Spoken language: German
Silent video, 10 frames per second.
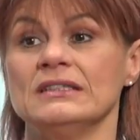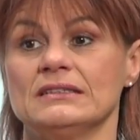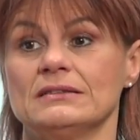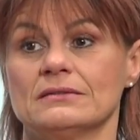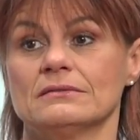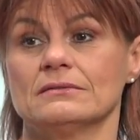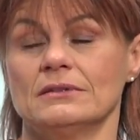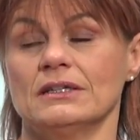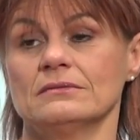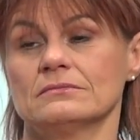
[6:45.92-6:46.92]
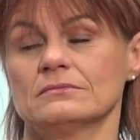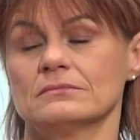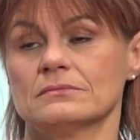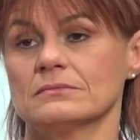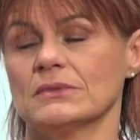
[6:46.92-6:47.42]
ist. Ja?
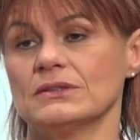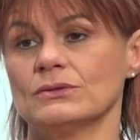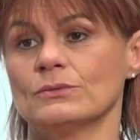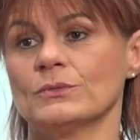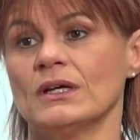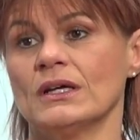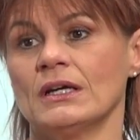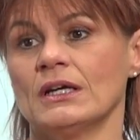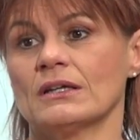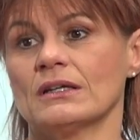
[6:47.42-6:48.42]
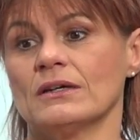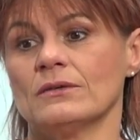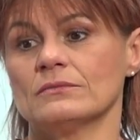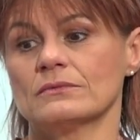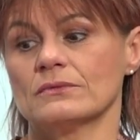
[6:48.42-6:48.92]
Also
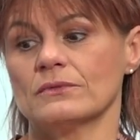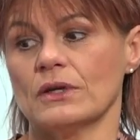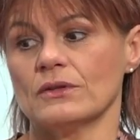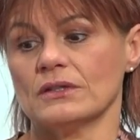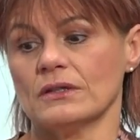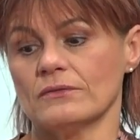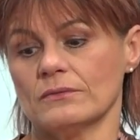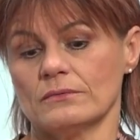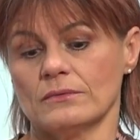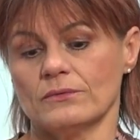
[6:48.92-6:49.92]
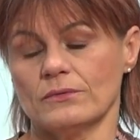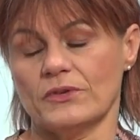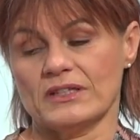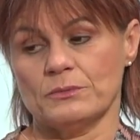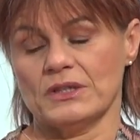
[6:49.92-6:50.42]
da, da
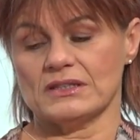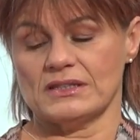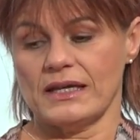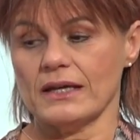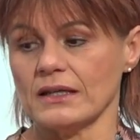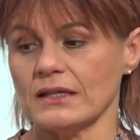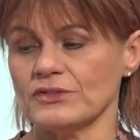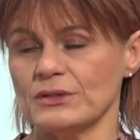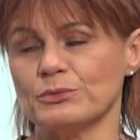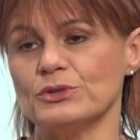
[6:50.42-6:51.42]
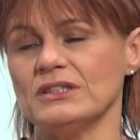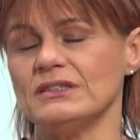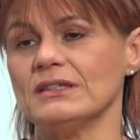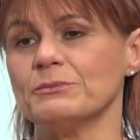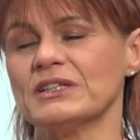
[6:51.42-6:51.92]
wäre es mir sehr recht, wenn die
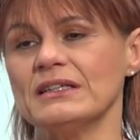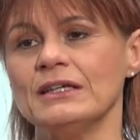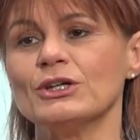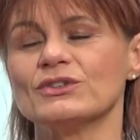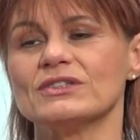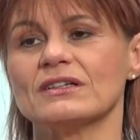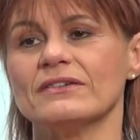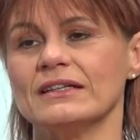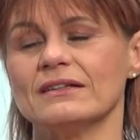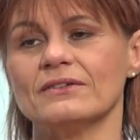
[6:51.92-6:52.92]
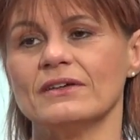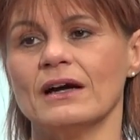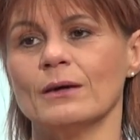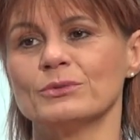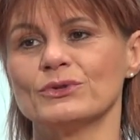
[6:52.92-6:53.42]
Politik ein bisschen inkonsequenter
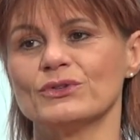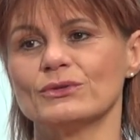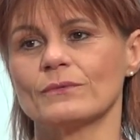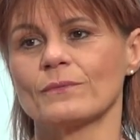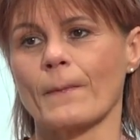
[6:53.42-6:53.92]
wäre ab und zu.